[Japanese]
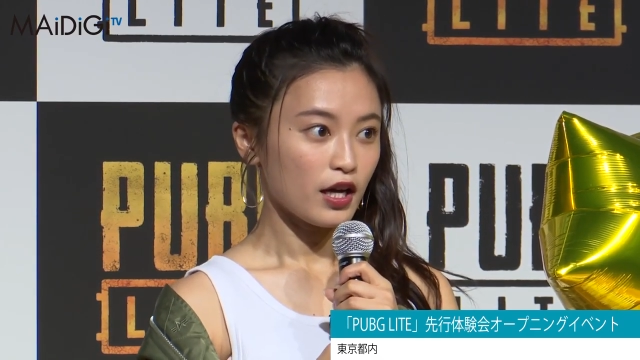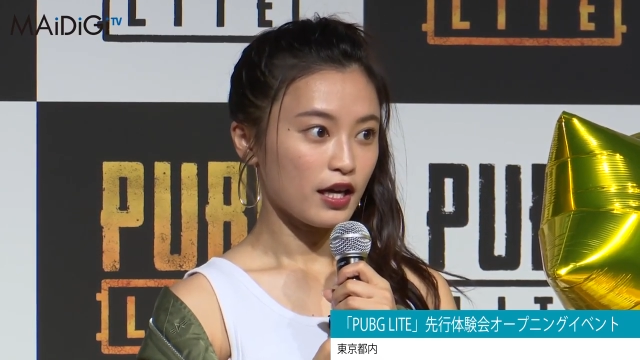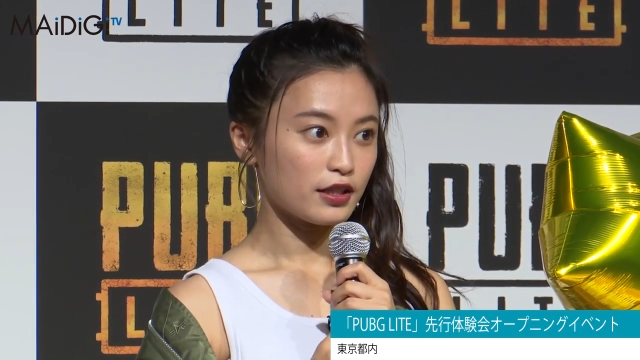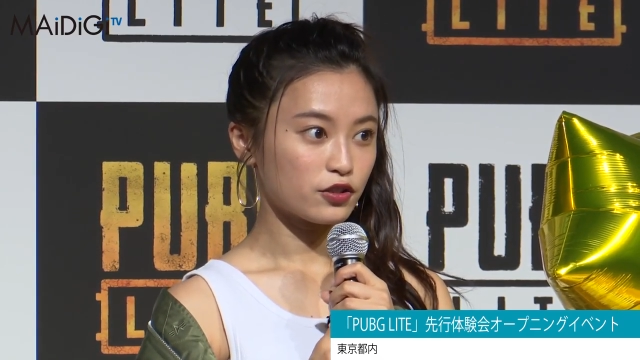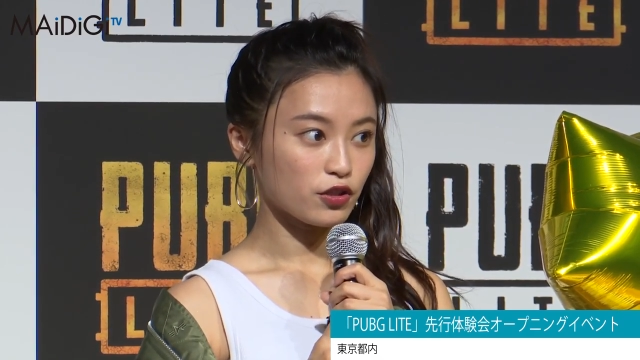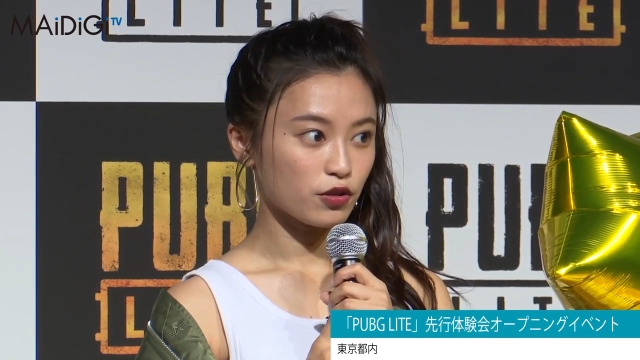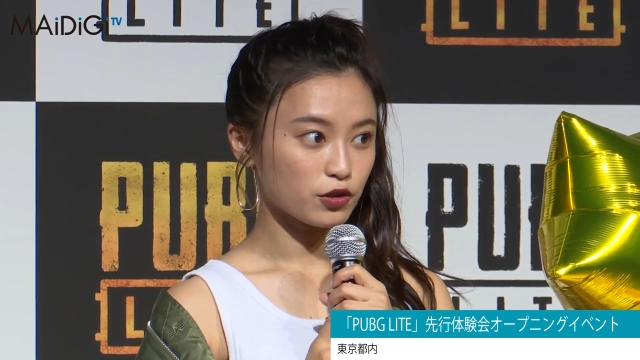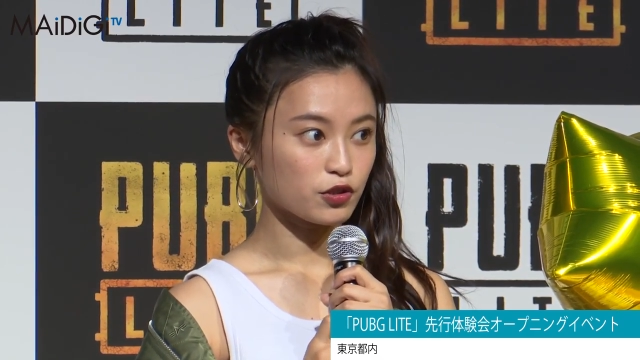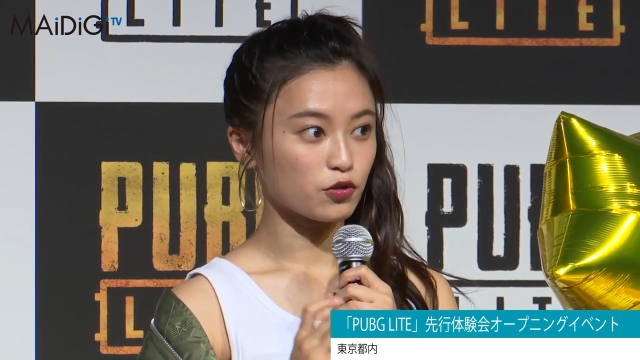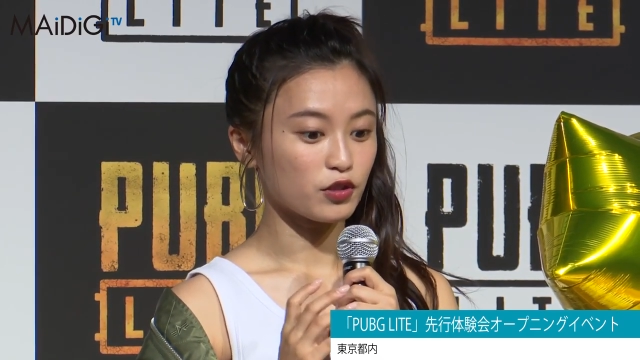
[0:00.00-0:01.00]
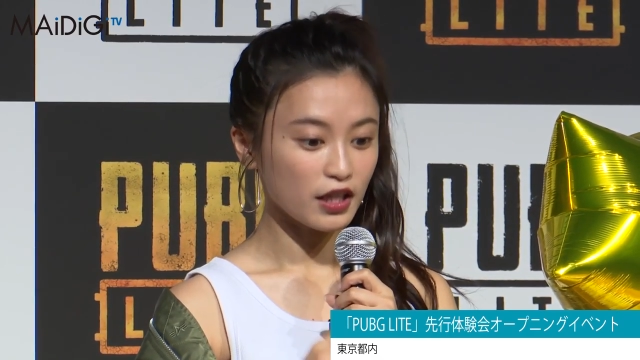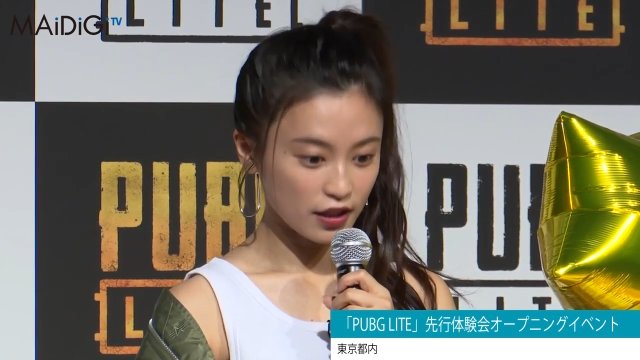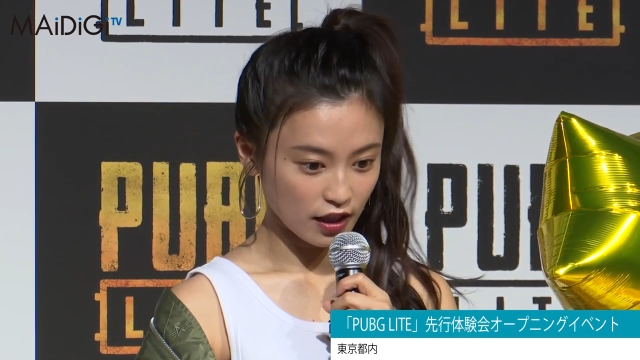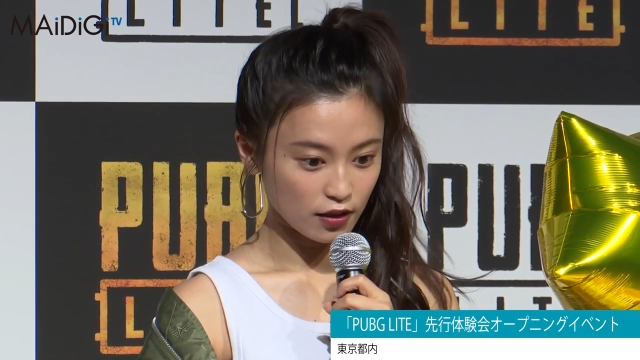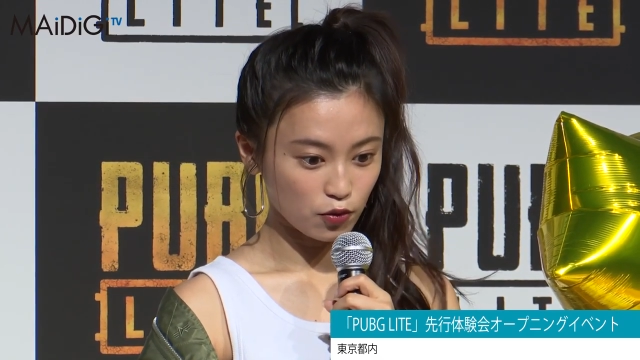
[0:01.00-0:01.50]
一緒にお仕事で
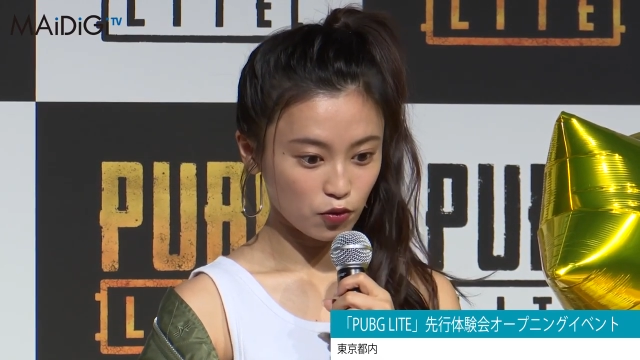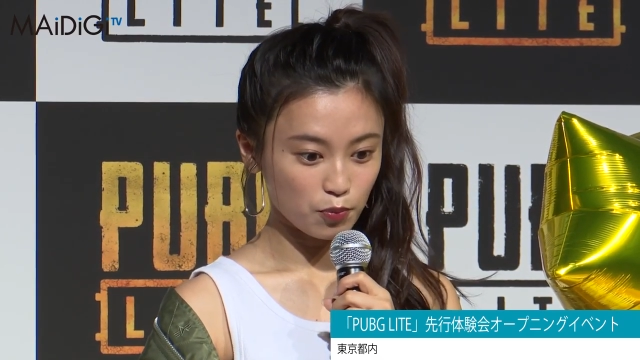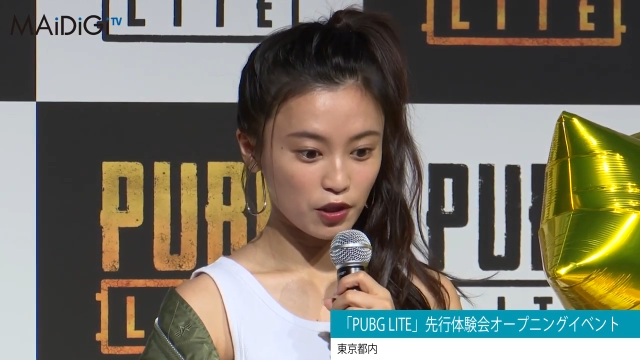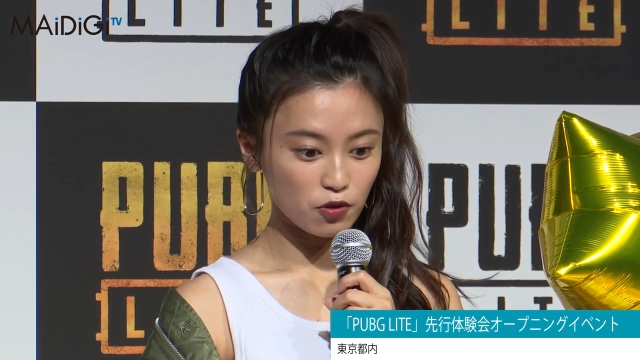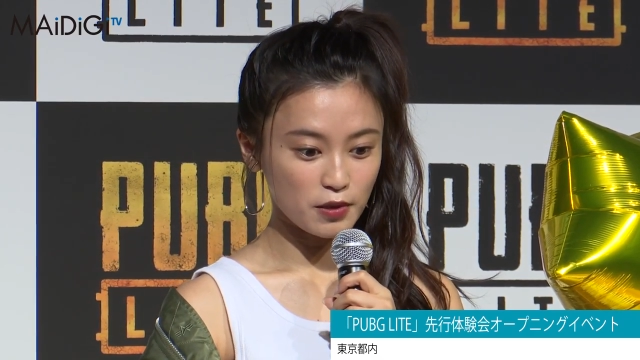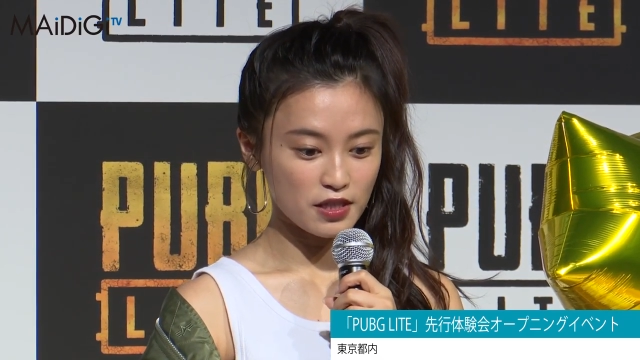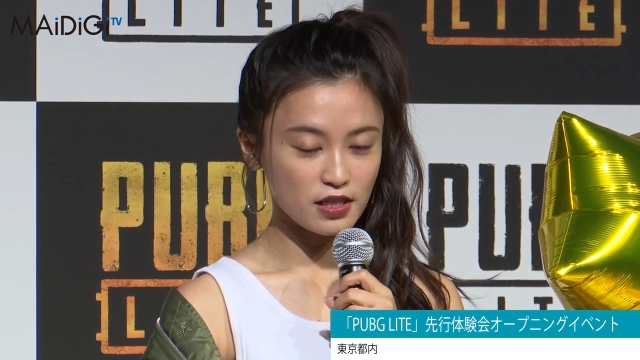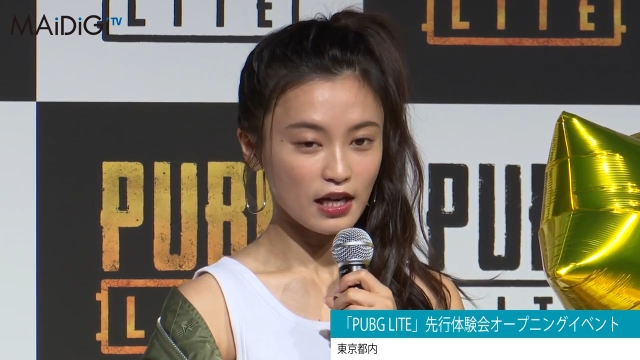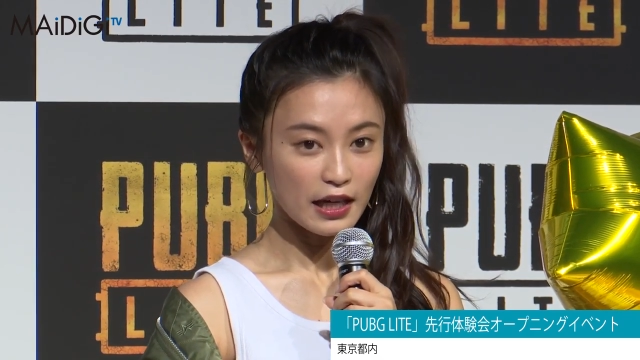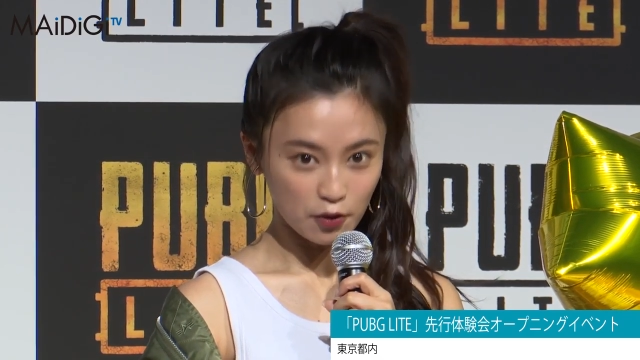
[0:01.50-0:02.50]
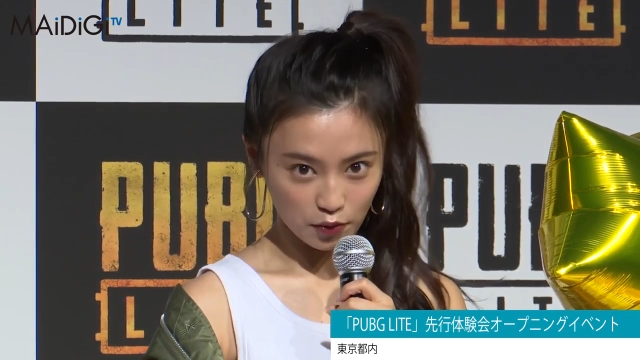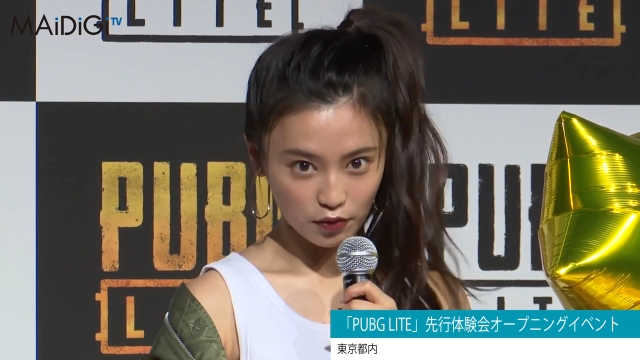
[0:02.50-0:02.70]
きてでこの PUBG ライトっ